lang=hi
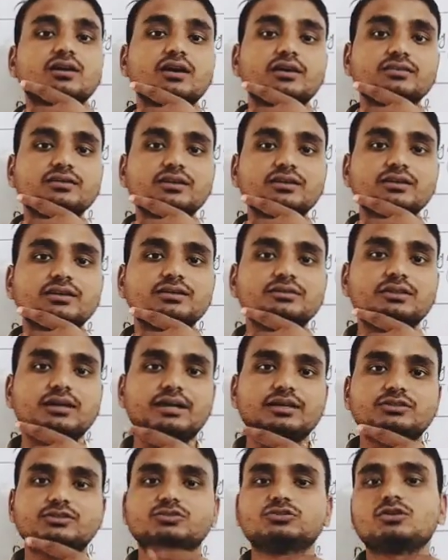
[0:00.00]
गर्दन
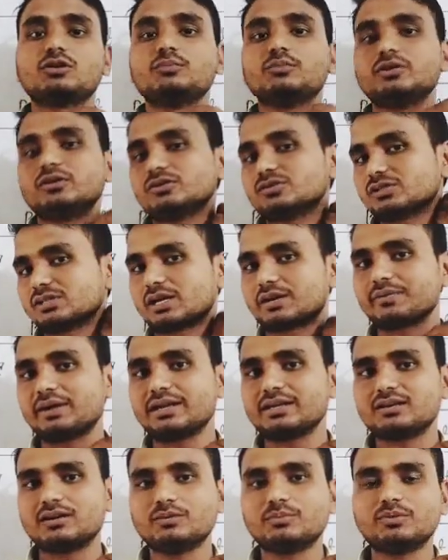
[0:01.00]
हिलता है जिसको हम लोग
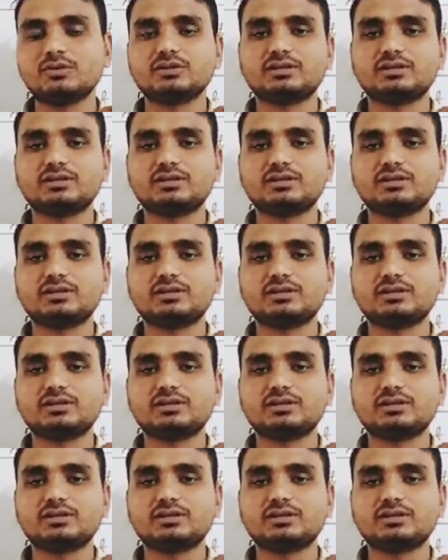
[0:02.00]
सर्वाइकल